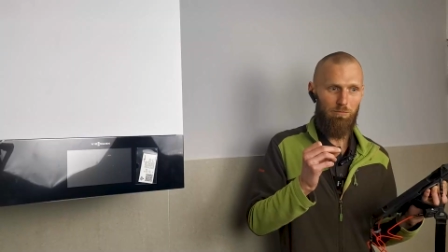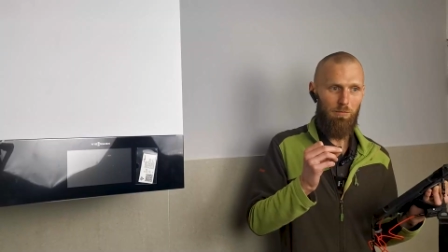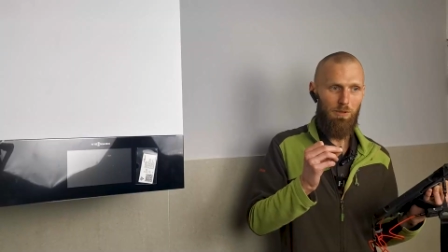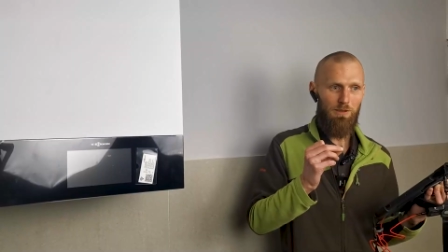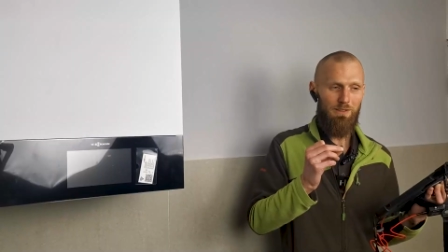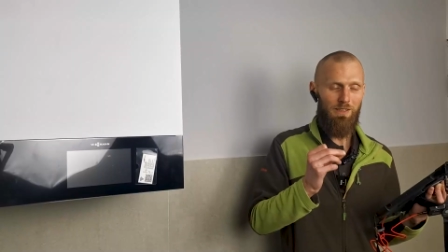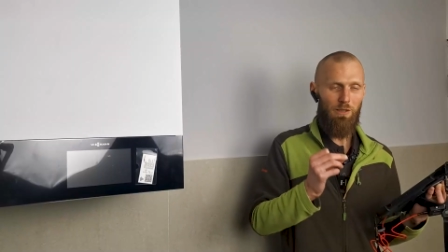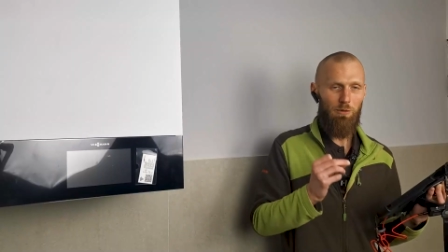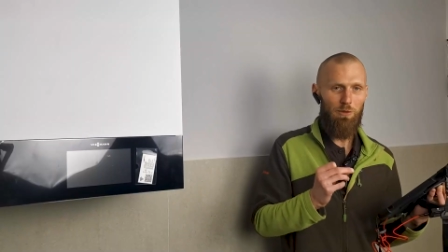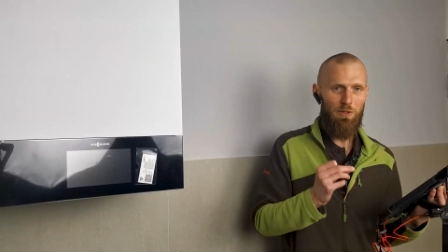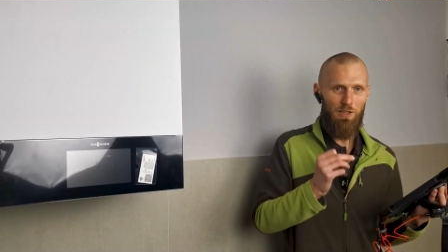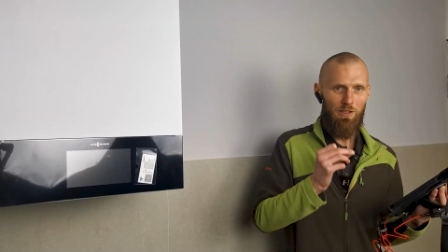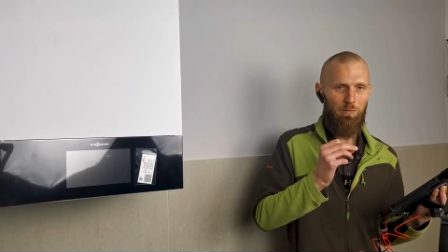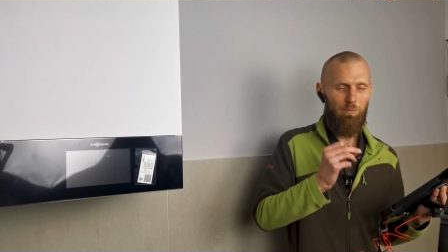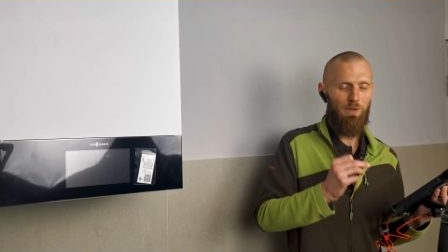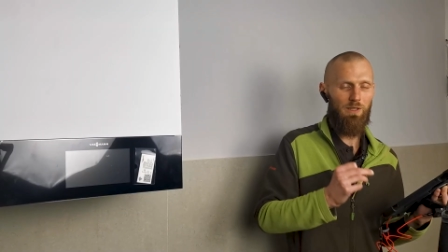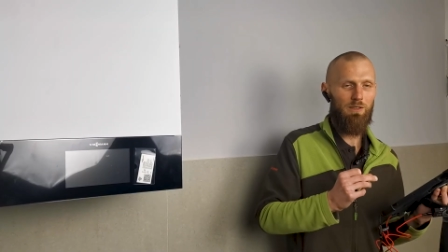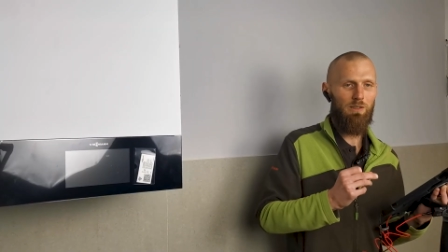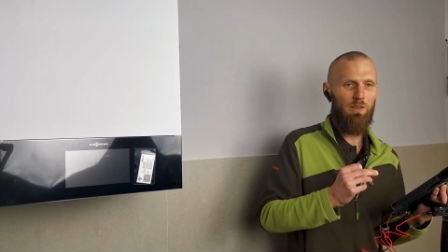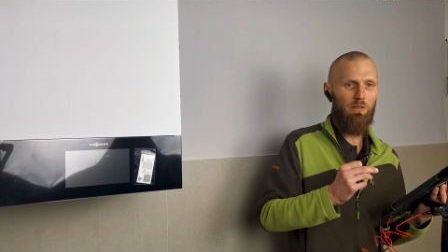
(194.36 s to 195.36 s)
by cały
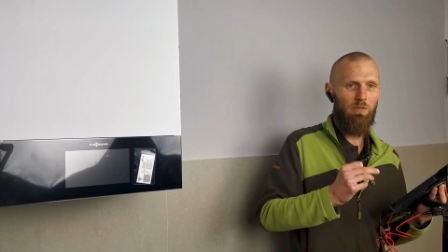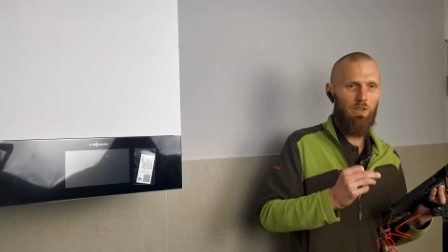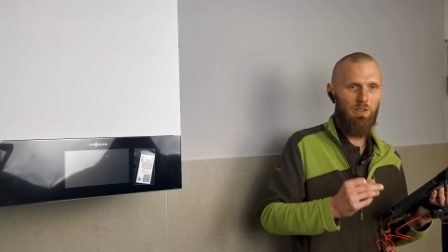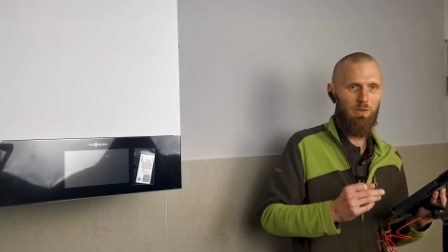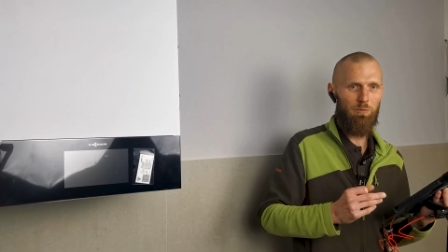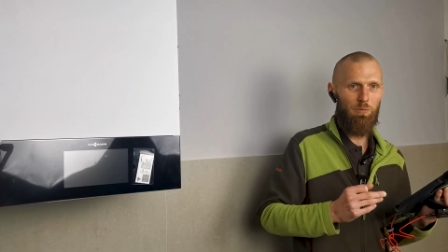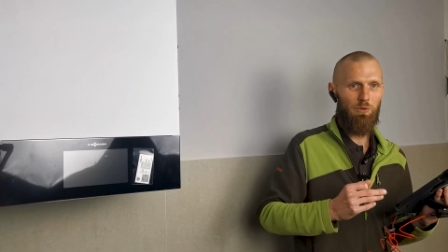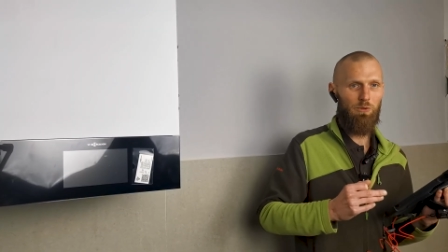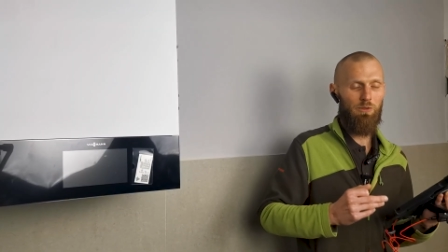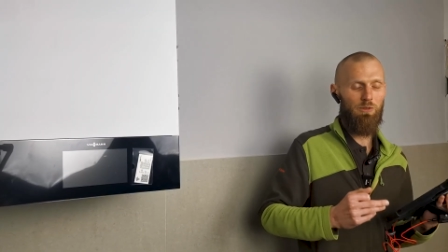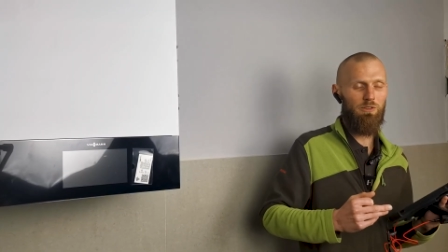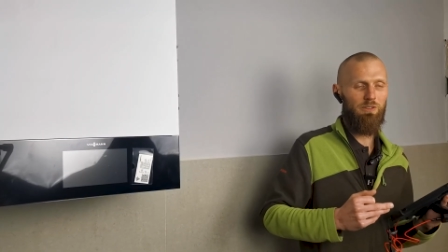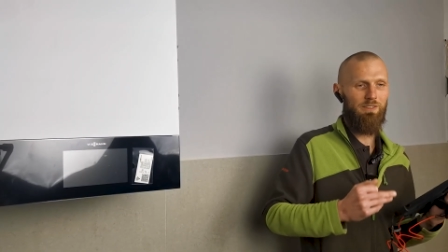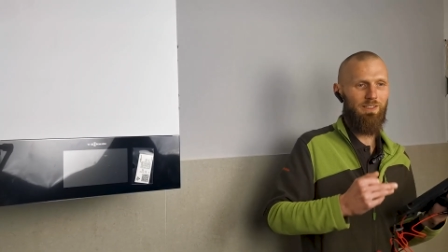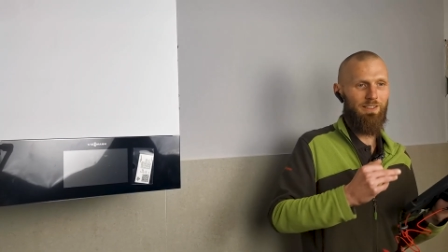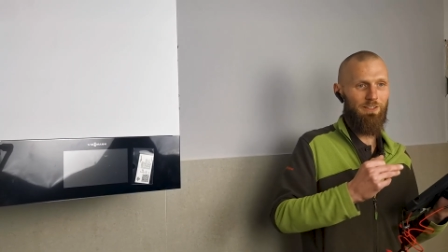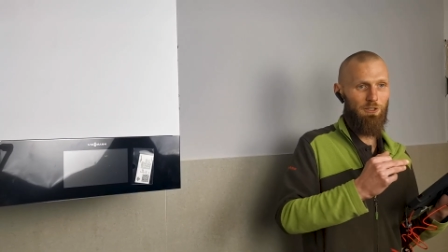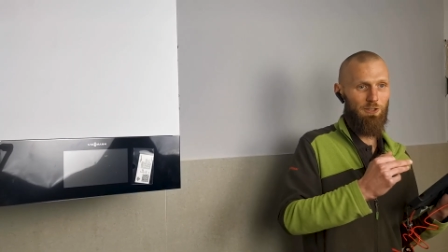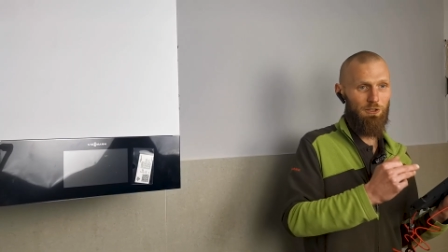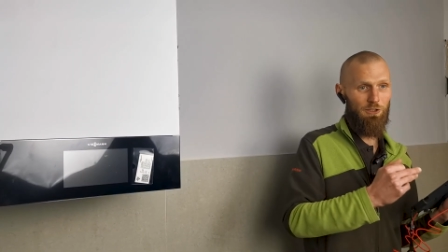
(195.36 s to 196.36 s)
czas pracować i po prostu
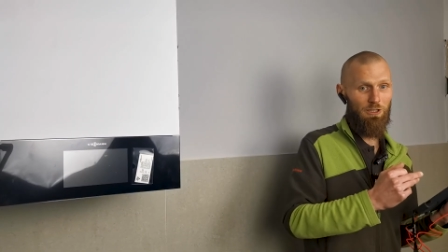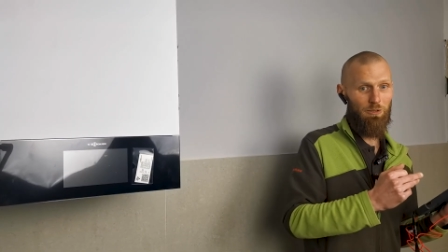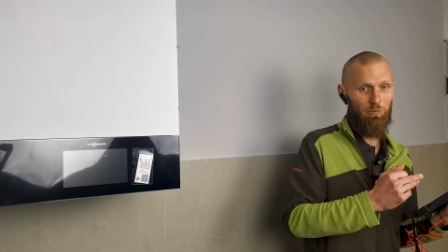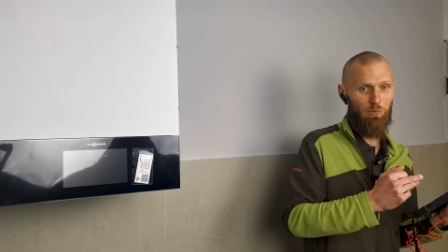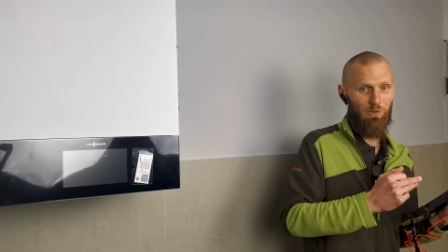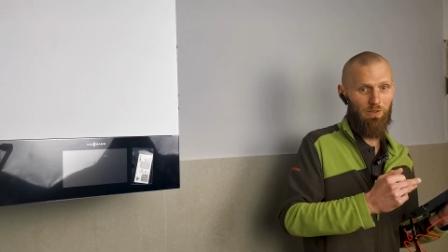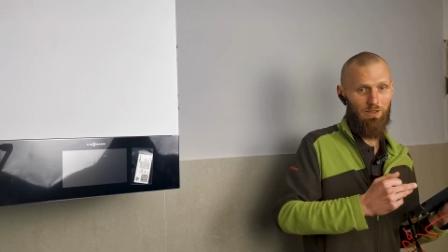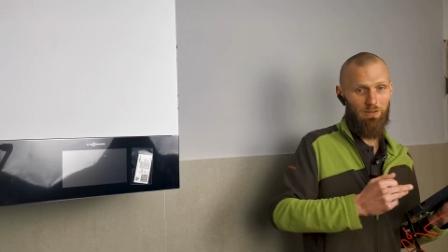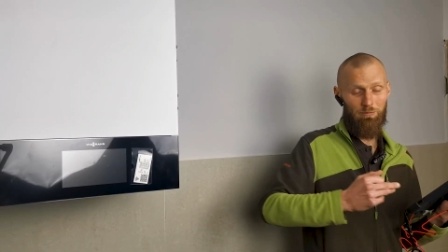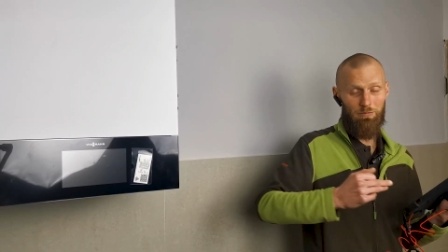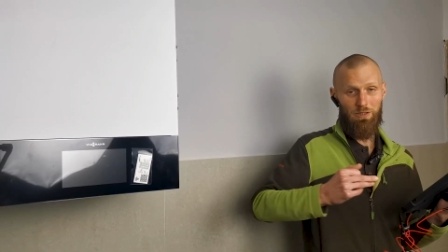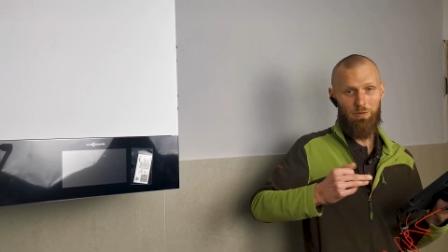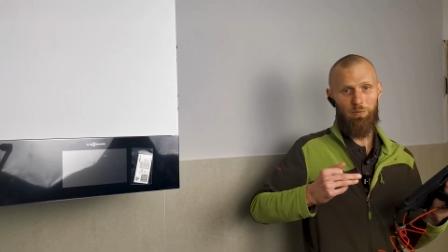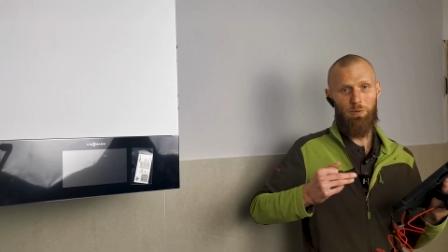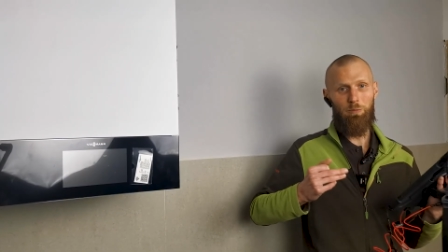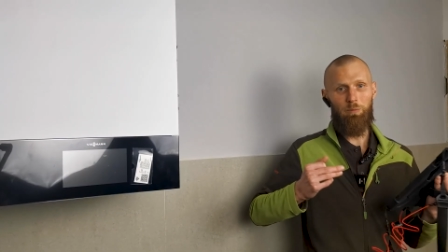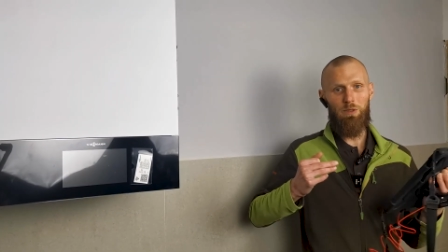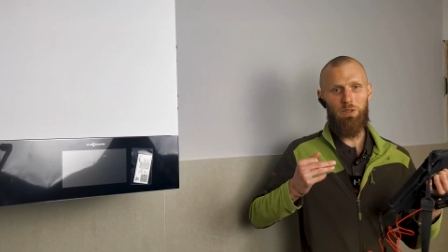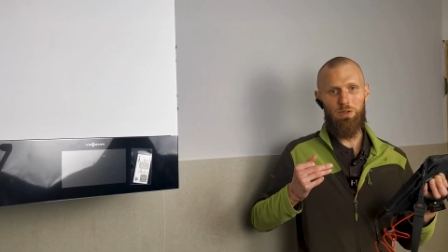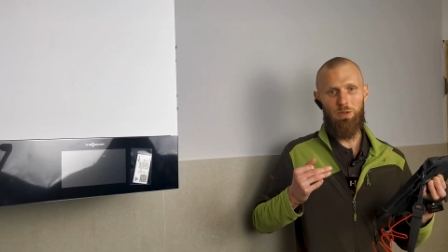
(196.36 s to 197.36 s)
dostarczać ciepło. Natomiast
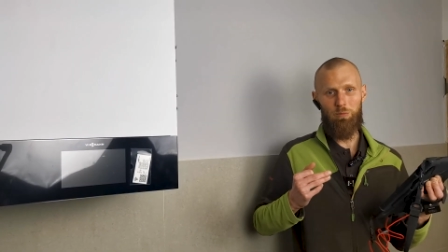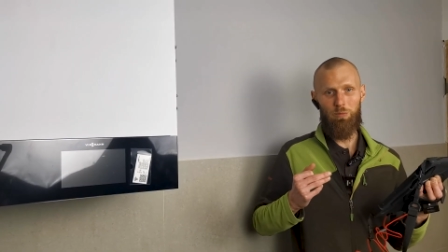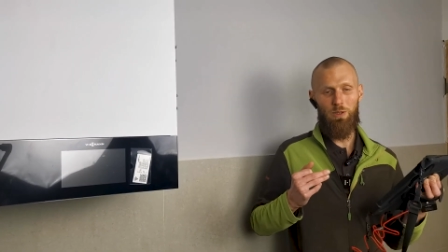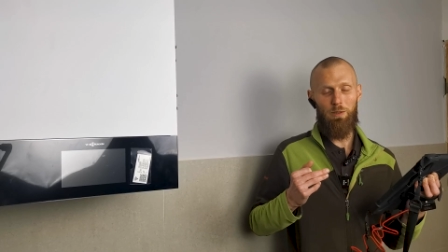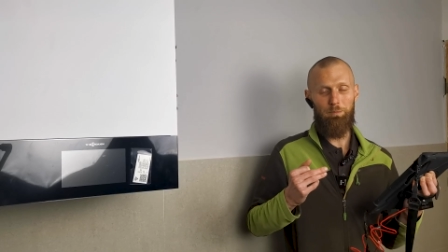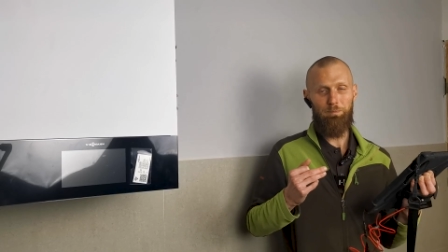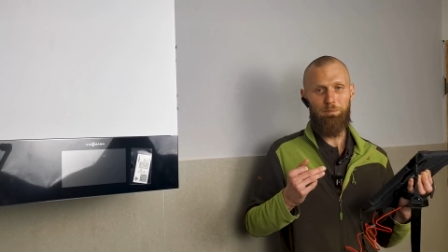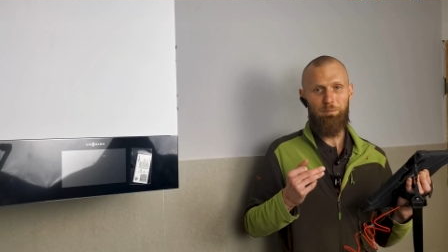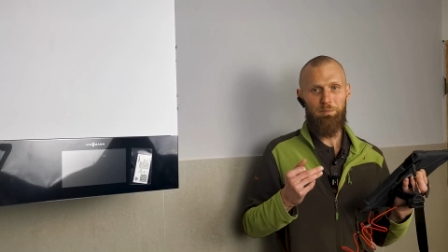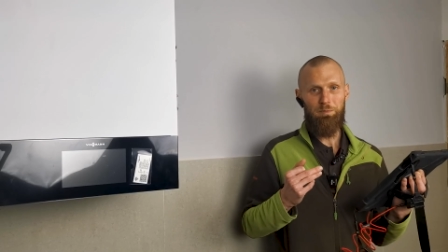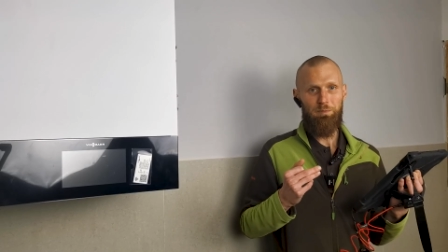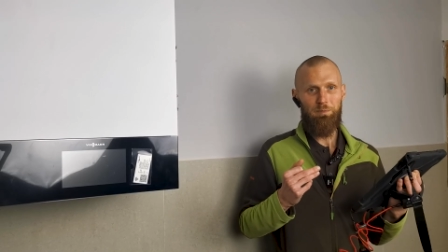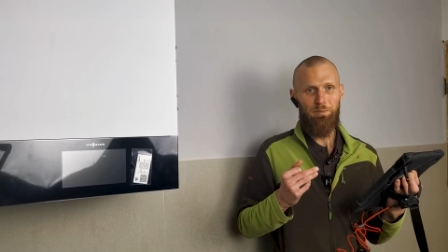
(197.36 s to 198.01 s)
pompa ciepła